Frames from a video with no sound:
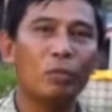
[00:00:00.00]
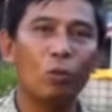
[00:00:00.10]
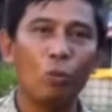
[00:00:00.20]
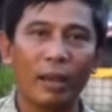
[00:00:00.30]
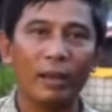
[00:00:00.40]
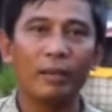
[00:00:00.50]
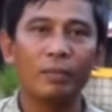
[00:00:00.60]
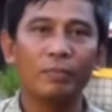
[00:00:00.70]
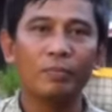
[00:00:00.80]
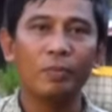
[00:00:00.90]
luar?
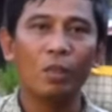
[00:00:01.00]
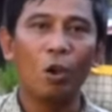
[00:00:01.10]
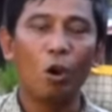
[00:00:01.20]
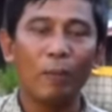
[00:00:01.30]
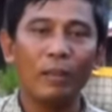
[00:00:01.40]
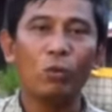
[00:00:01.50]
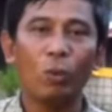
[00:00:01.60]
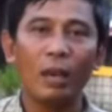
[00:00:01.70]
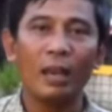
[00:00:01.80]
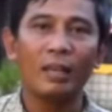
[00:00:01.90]
Obat
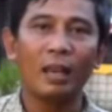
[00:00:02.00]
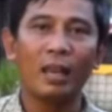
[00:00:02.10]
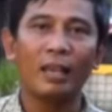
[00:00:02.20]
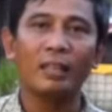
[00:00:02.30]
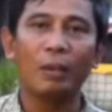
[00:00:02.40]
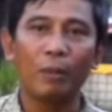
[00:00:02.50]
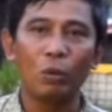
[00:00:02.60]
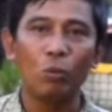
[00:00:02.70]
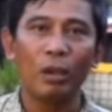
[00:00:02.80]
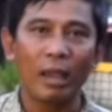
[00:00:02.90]
luar adalah kita
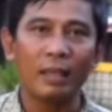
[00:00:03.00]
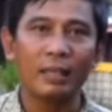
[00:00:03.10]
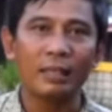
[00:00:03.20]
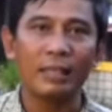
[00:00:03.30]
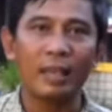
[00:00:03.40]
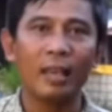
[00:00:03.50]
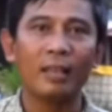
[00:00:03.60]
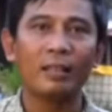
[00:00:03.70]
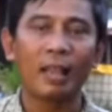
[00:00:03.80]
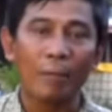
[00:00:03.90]
perlukan ketika
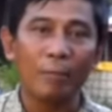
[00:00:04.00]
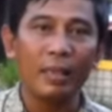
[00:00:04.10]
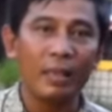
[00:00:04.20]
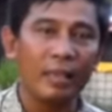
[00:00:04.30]
kambing